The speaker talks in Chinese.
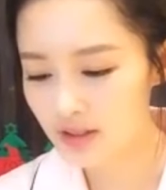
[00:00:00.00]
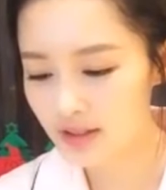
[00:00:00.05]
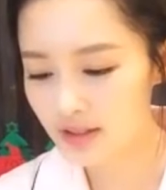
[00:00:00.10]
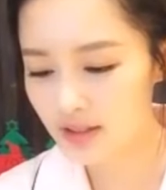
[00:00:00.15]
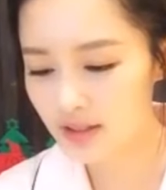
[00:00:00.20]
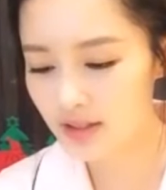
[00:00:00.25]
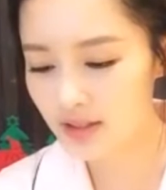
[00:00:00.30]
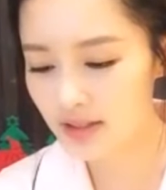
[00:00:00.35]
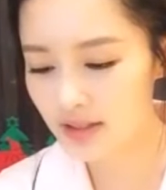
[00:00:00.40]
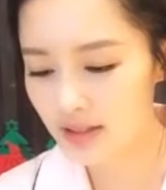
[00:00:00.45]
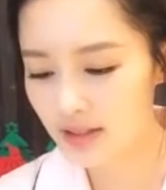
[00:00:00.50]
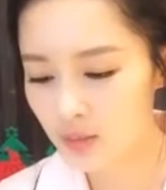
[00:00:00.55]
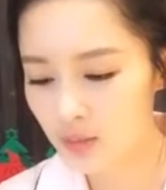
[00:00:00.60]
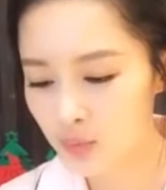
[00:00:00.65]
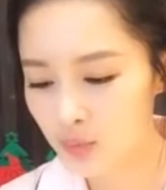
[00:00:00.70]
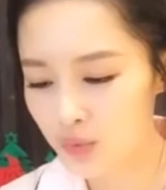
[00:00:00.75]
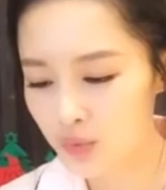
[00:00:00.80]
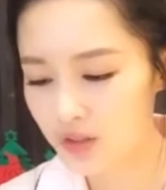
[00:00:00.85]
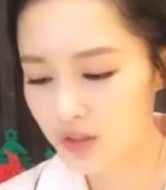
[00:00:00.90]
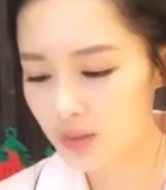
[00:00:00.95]
这个字
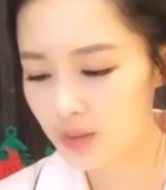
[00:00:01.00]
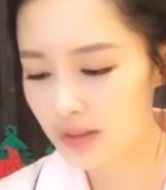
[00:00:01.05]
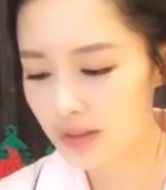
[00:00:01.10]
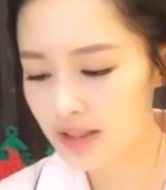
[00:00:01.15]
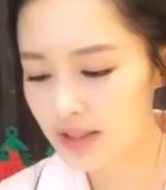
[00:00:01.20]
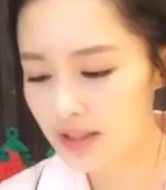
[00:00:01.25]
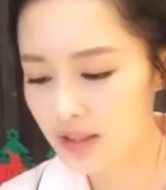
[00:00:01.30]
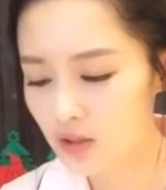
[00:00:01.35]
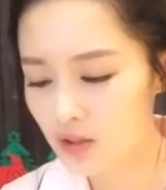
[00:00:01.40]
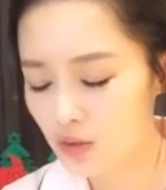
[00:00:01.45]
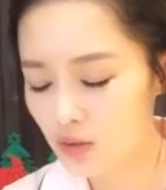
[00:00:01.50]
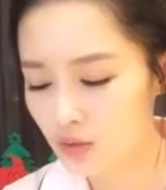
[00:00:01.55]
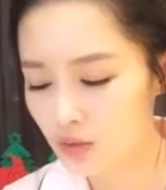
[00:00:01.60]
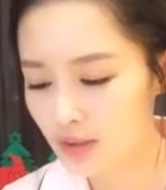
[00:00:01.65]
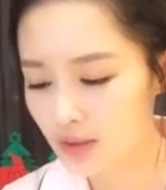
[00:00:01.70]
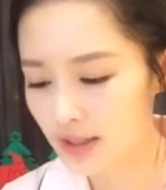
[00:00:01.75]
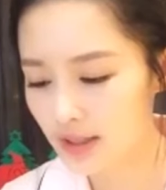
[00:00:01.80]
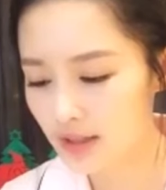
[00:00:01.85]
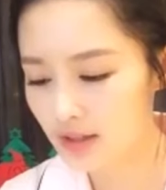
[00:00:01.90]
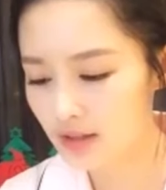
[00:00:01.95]
写的不是特别
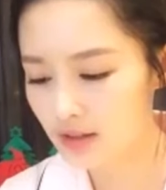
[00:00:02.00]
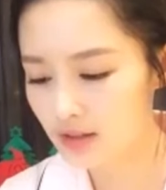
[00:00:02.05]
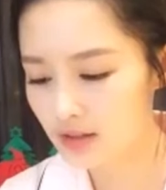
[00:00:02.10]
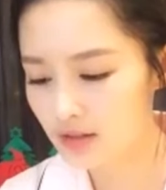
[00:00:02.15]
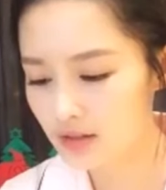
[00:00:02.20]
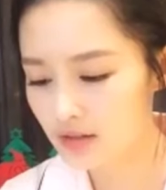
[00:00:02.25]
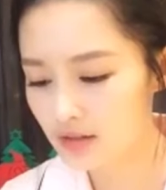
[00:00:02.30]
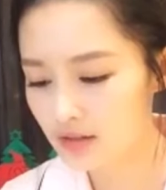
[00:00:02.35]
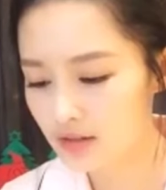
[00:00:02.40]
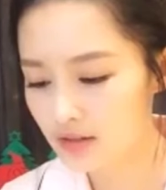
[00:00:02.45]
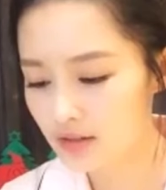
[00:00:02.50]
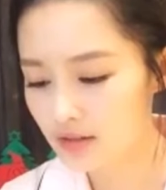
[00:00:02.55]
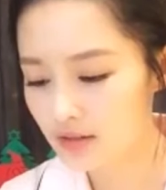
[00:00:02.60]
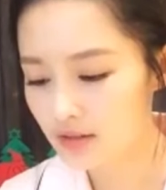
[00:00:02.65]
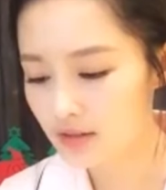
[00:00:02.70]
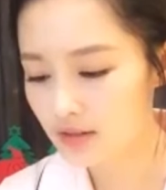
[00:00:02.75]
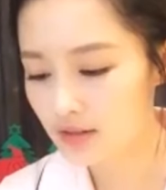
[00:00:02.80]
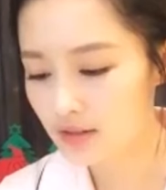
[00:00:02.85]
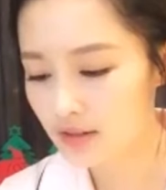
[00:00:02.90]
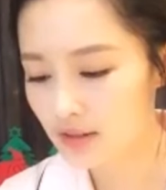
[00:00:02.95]
清楚哎，
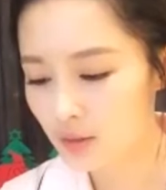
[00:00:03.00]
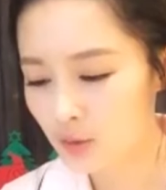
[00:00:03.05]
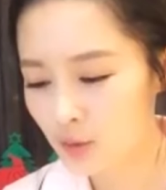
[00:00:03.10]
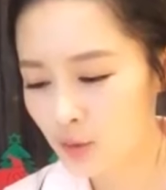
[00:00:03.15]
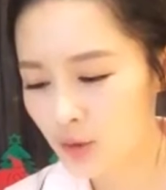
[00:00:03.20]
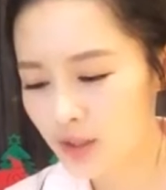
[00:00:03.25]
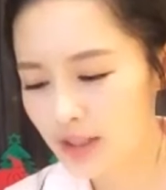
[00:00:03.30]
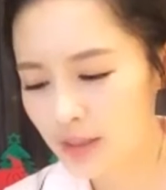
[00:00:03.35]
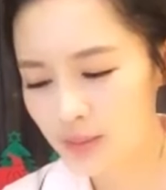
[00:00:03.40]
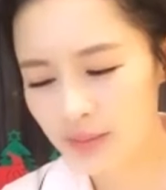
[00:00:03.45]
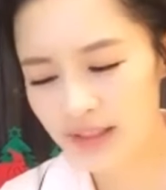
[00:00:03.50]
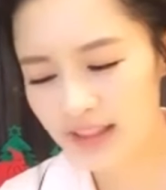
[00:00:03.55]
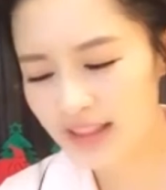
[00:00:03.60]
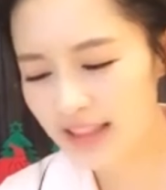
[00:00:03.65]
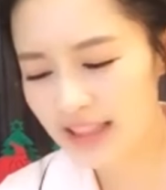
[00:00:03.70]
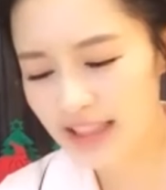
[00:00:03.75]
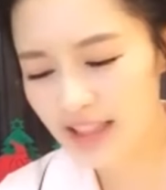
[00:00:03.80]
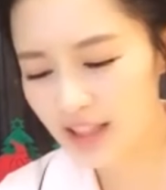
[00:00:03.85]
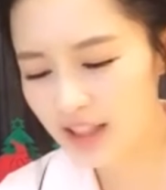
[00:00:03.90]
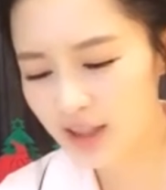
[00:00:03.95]
我觉得你
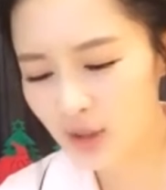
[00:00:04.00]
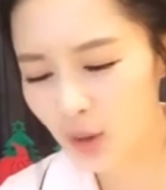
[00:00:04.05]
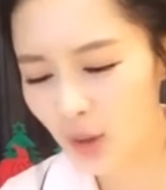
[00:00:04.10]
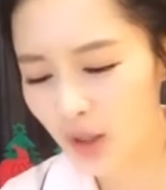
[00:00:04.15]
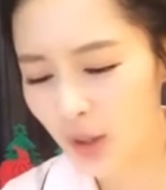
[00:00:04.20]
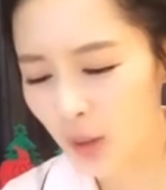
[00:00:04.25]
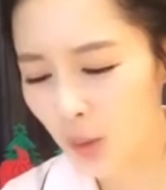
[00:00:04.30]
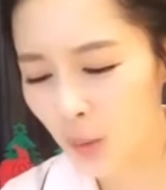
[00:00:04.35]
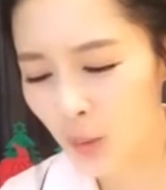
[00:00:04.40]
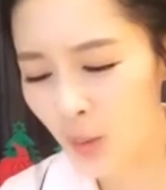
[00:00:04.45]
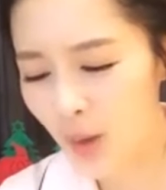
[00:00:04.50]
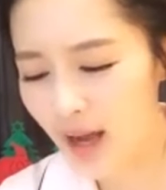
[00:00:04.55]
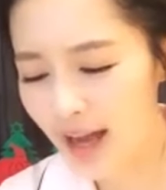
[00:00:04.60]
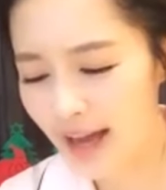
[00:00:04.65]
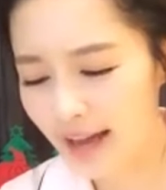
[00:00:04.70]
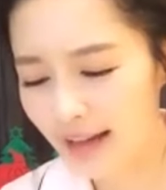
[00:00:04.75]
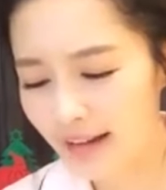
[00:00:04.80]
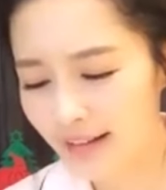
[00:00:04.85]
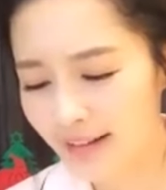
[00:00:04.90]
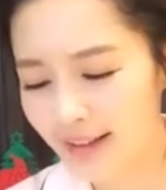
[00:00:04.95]
们的昵称都很
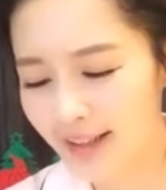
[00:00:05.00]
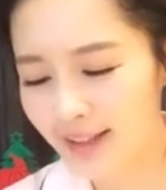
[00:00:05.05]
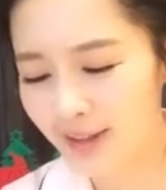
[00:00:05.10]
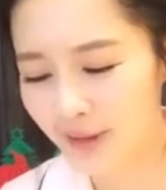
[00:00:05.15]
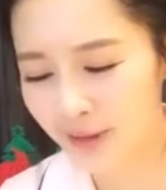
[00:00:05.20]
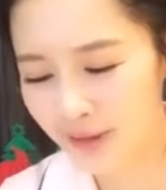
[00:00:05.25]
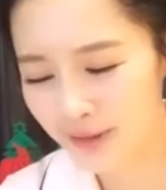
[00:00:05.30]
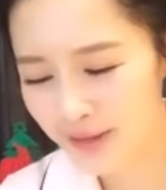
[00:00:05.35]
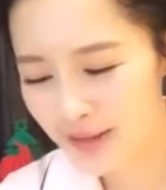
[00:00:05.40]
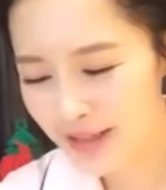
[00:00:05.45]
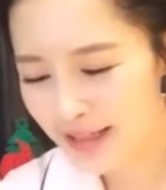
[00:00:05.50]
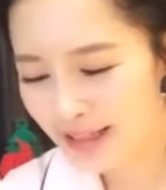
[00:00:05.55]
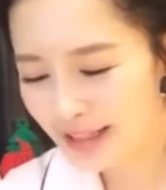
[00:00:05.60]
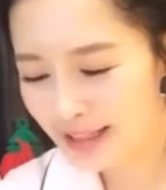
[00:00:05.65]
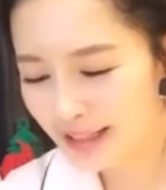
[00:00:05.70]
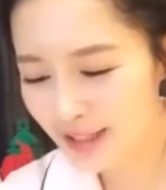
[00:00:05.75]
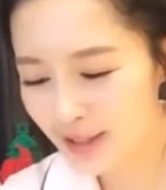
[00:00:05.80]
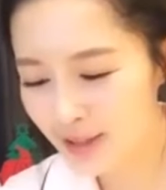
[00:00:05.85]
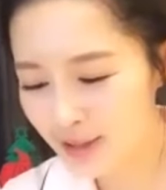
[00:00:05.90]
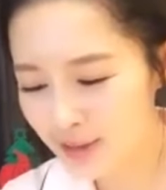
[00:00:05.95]
怪，都
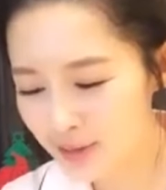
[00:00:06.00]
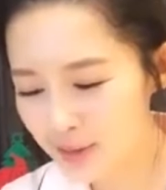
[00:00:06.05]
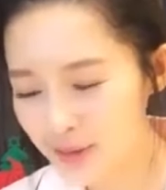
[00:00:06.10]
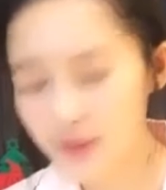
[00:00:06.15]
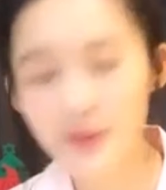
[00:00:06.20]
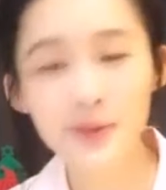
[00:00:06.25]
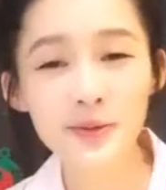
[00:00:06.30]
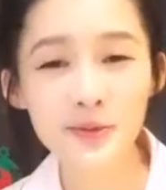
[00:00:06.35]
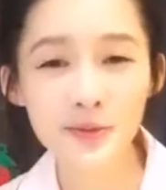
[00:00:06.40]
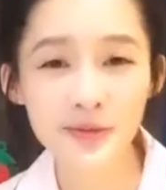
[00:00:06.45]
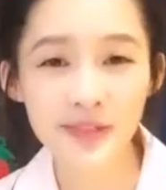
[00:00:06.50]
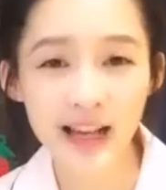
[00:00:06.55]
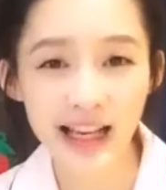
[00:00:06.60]
我